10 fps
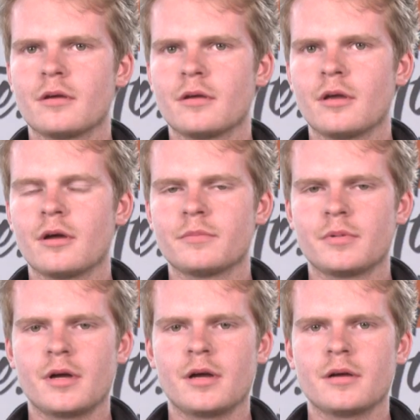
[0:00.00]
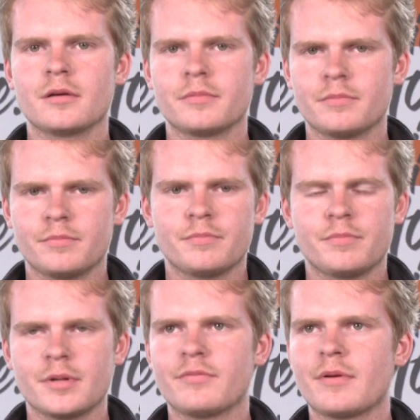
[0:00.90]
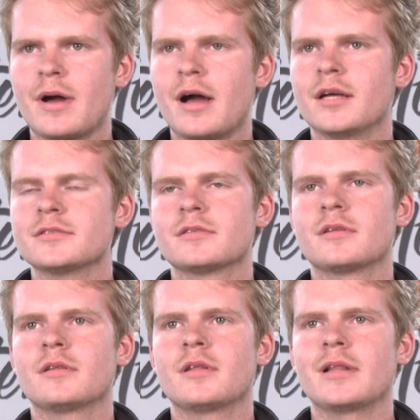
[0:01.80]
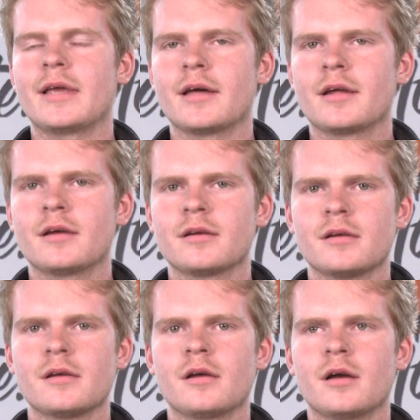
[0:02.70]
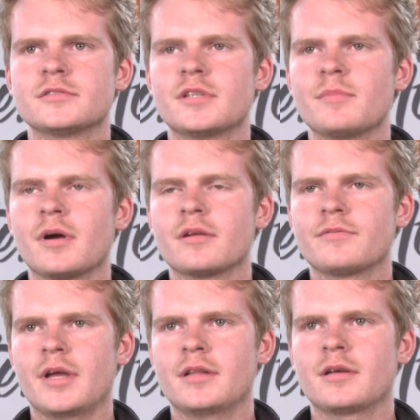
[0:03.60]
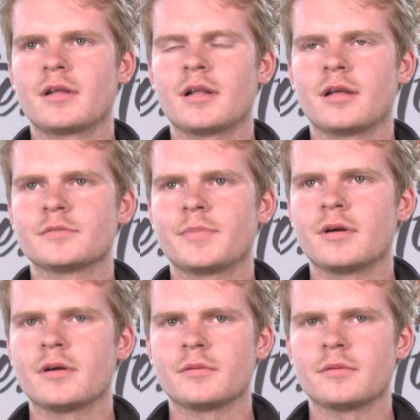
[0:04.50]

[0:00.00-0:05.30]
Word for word: Ich habe äh, bei der Firma Haas die Lehre als Zimmerer und Fertigteilhausbauer